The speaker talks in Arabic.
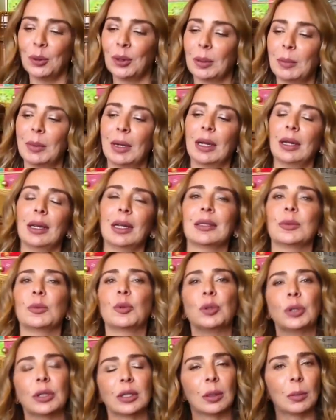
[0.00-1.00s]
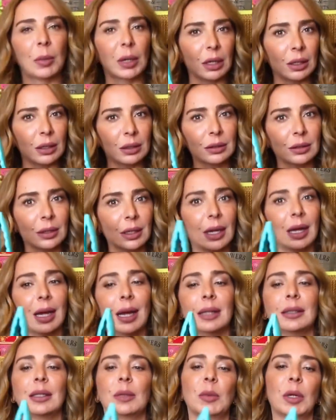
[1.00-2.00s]
كمان لازم يكون عندنا ملقط
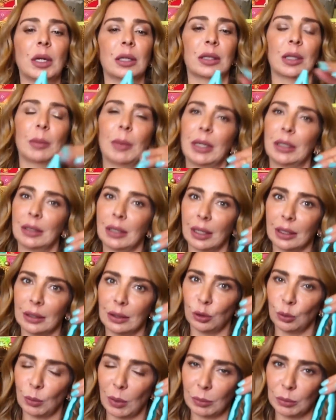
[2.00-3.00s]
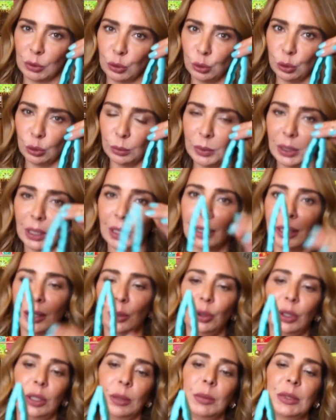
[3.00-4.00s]
هذا الملقط كمان نتاكد انه ما بدوب
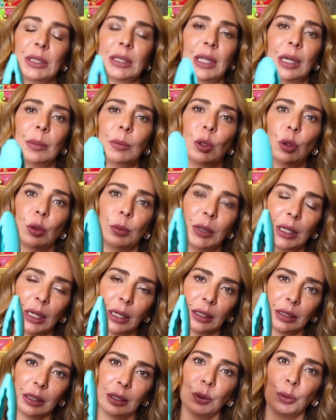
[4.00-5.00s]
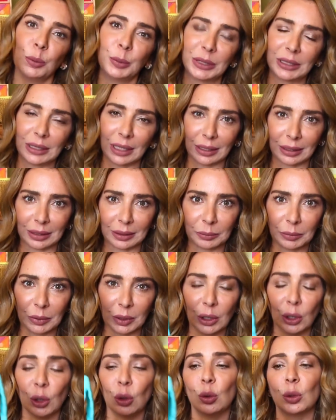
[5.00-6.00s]
لانه احنا بنستعمله بالقلي وبالتقليب
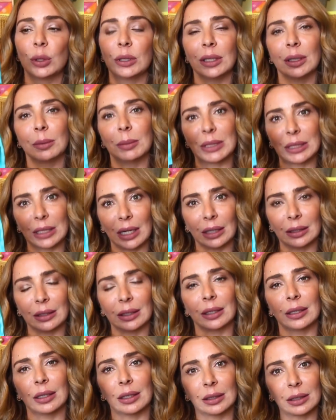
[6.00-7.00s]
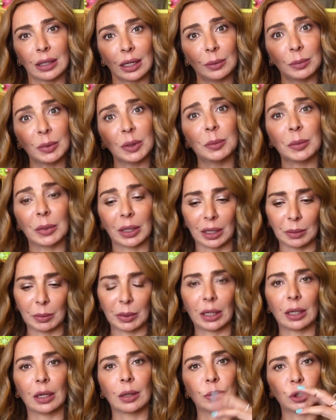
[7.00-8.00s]
وكثير بيساعدك انك تقلبي من غير ما
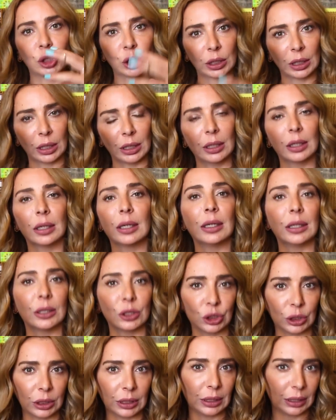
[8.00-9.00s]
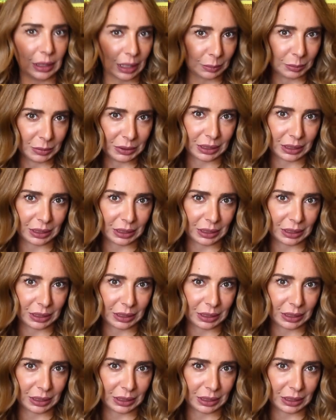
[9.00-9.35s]
يخرب شكل الإشي اللي عم